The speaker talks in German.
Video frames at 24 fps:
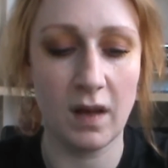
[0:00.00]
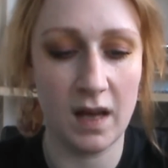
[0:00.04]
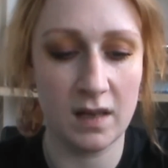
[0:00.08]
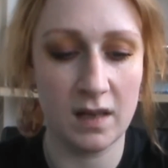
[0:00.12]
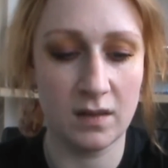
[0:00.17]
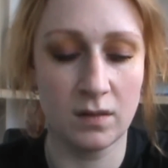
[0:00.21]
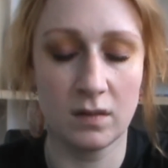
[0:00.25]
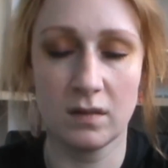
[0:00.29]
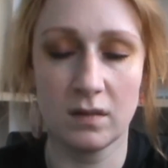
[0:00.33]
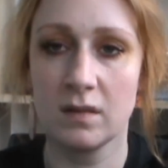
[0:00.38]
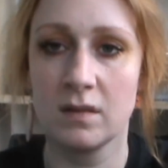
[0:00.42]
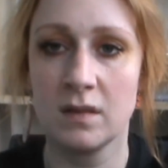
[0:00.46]

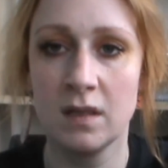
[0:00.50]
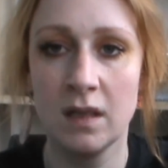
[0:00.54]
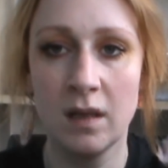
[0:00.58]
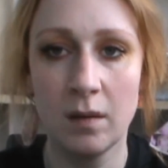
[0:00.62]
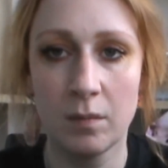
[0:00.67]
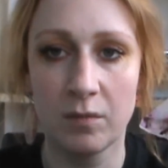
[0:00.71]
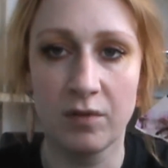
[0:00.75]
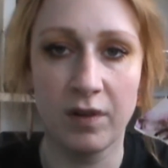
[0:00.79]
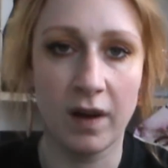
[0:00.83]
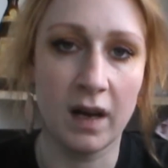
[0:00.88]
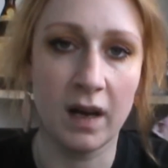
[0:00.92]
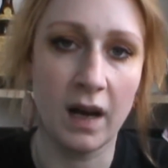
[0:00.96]
Also, die
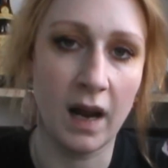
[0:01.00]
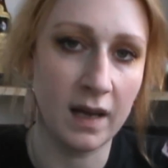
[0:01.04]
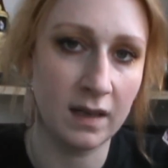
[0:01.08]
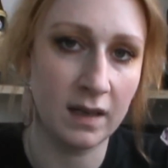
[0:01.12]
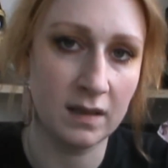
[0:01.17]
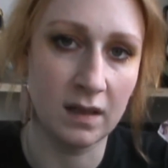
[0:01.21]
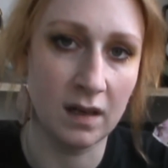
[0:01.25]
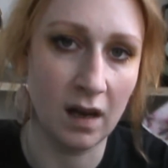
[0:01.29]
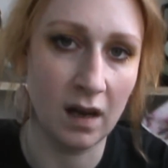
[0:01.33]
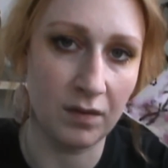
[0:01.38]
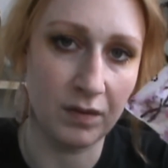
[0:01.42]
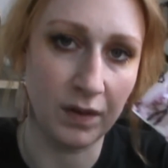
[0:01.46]
im
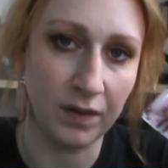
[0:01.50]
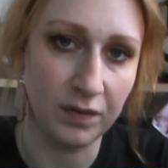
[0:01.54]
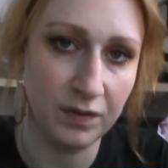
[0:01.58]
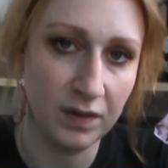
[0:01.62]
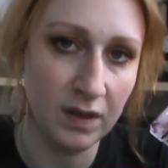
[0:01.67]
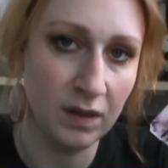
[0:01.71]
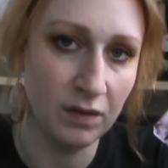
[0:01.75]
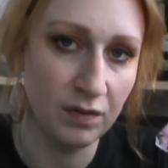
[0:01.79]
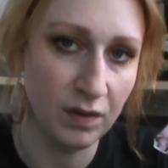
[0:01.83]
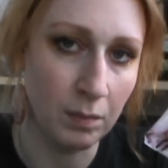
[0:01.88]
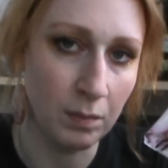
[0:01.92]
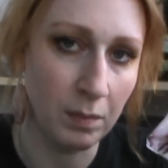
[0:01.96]
Vergleich sind einfach
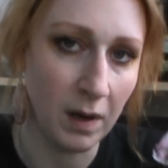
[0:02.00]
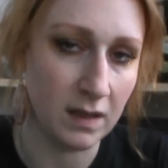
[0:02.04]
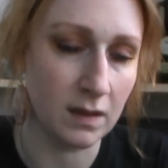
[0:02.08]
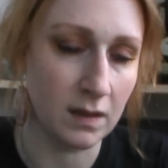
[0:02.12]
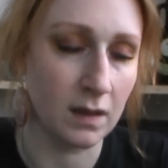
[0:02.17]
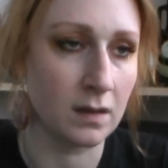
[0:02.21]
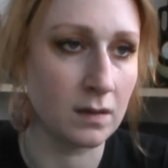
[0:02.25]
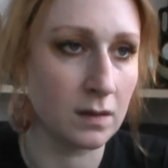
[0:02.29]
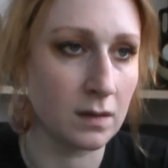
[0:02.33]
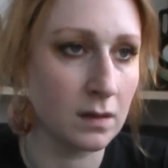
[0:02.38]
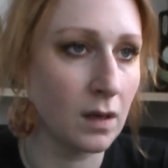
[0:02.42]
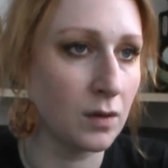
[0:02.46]
viel, viel
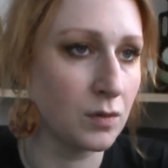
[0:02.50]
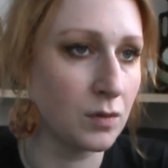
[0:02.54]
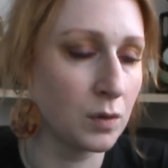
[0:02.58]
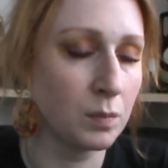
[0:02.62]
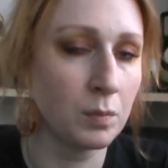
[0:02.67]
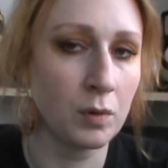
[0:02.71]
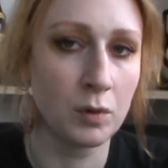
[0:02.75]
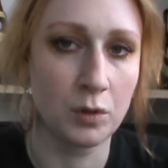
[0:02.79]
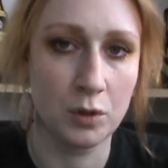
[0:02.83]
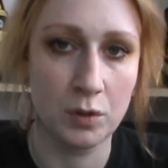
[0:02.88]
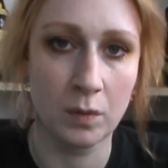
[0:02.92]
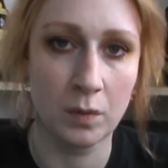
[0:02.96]
besser. Sind
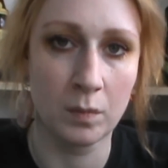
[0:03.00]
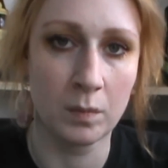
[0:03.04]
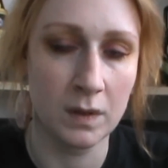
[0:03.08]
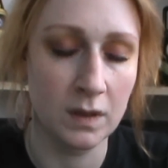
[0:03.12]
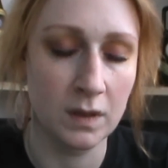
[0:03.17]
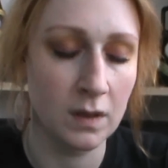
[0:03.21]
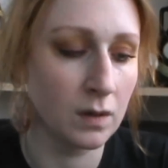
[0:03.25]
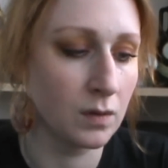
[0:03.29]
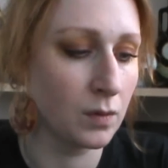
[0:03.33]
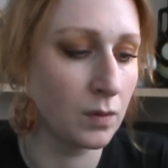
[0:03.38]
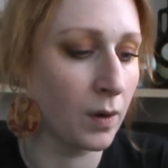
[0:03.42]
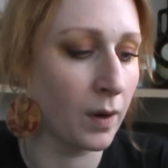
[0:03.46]
natürlich pro Stück ein
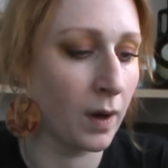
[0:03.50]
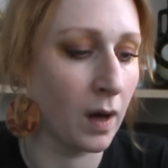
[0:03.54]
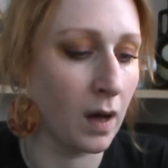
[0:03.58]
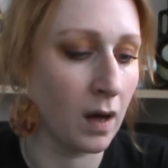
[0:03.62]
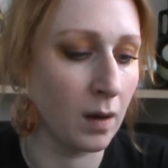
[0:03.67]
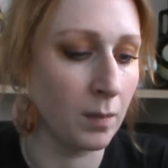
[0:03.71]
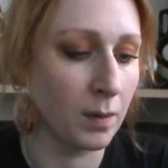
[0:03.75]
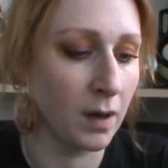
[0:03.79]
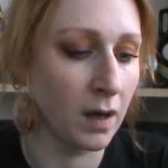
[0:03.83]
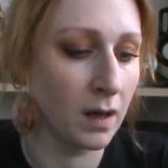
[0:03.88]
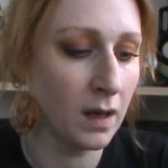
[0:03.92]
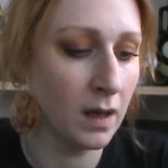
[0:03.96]
bisschen teurer,
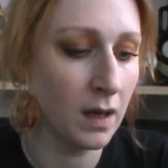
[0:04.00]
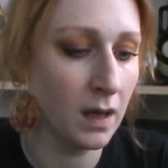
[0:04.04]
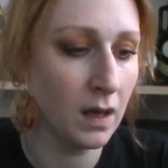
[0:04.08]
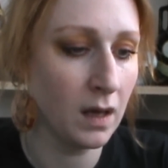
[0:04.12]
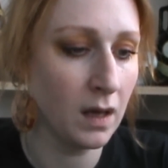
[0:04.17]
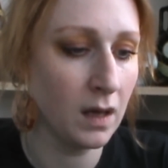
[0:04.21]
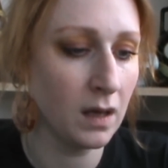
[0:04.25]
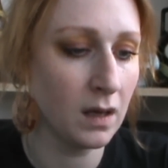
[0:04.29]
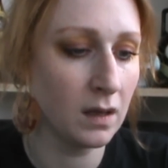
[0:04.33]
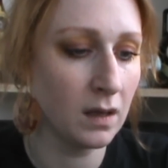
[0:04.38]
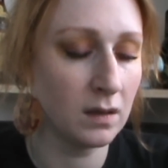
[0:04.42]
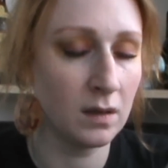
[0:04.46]
aber
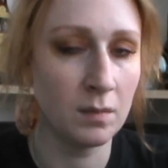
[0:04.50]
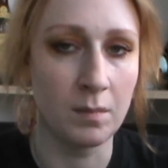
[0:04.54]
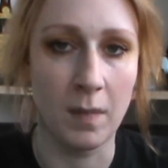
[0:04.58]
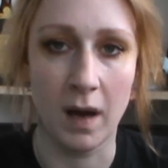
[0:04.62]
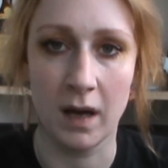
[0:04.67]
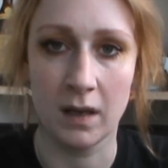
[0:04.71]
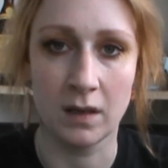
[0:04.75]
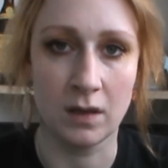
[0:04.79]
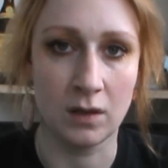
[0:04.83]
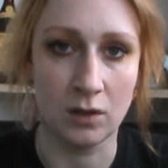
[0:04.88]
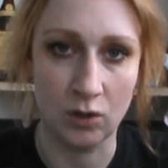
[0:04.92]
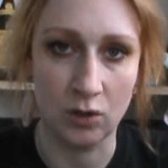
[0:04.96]
die
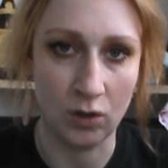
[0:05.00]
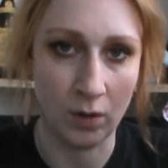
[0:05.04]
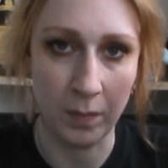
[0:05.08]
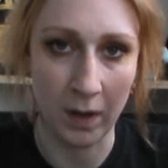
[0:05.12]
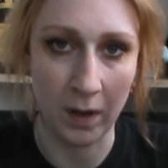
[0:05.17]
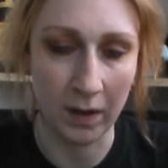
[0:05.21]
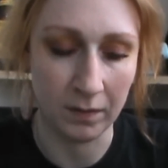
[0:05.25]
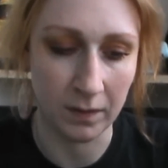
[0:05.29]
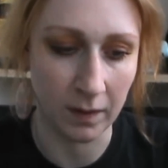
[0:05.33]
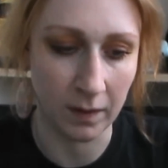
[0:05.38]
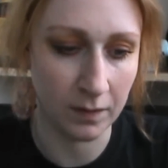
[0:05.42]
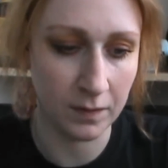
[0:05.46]
machen den Job
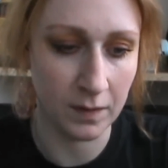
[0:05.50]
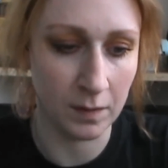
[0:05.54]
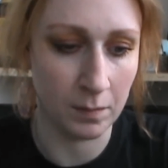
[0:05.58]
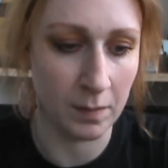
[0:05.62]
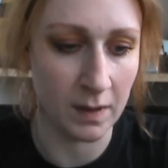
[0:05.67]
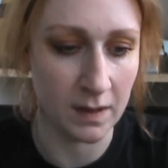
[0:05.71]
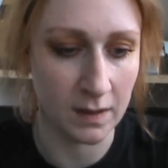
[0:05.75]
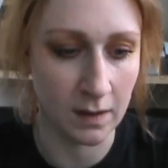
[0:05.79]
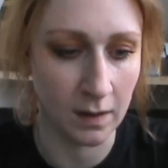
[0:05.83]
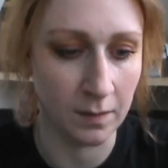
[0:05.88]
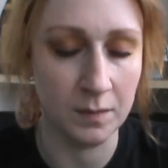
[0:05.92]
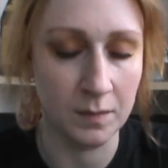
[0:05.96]
einfach viel
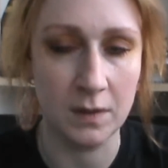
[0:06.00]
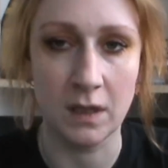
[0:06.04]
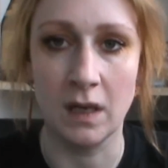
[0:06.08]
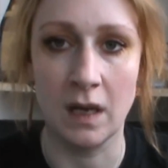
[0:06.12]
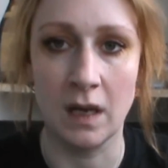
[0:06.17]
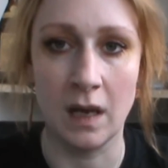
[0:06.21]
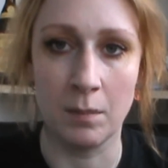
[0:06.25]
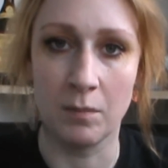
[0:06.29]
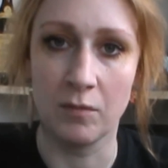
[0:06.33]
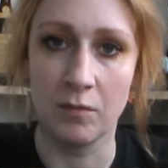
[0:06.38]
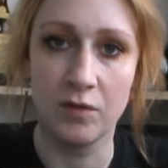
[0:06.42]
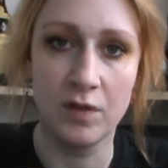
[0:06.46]
besser. Die
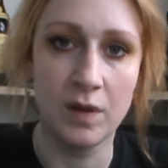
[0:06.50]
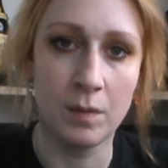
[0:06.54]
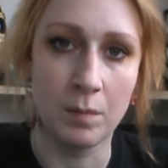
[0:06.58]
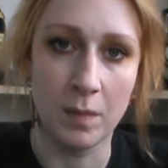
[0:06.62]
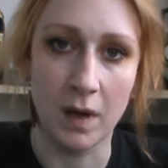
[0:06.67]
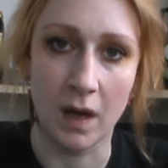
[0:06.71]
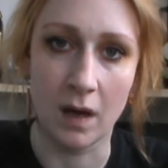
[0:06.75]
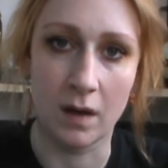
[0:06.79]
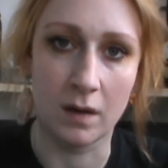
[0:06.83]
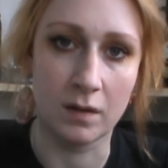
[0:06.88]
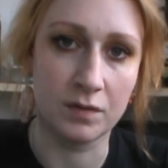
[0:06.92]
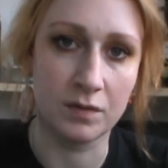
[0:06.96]
nehmen viel
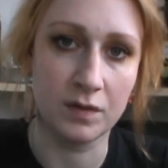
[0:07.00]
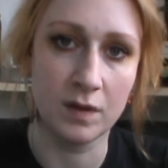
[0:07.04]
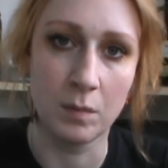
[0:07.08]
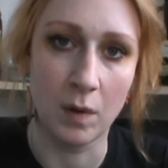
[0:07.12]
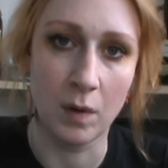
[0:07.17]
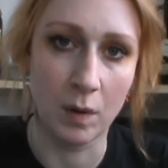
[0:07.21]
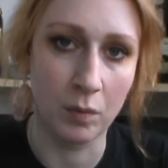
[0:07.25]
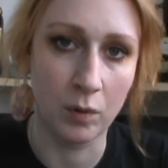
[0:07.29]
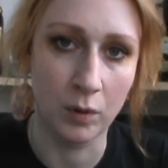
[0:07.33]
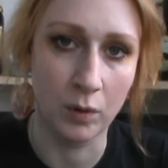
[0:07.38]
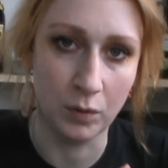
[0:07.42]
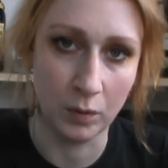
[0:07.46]
mehr, viel
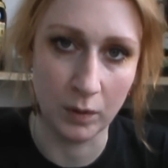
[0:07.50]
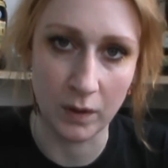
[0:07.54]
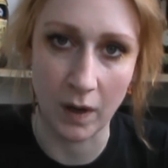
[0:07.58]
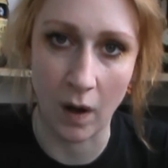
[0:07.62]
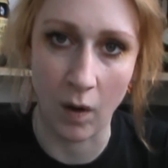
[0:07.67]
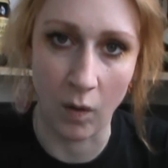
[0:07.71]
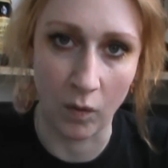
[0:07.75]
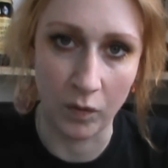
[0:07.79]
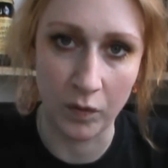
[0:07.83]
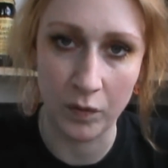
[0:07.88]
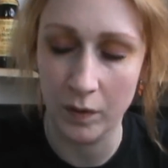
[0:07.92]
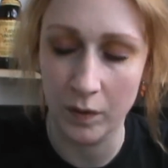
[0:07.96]
mehr Produkt
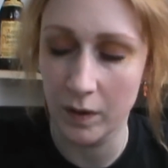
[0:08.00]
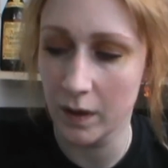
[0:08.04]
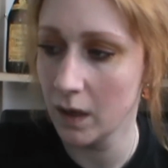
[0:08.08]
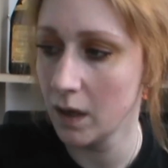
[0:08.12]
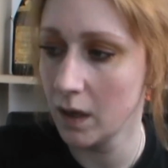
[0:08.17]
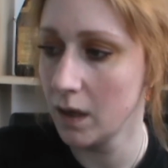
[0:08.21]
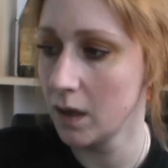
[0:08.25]
auf.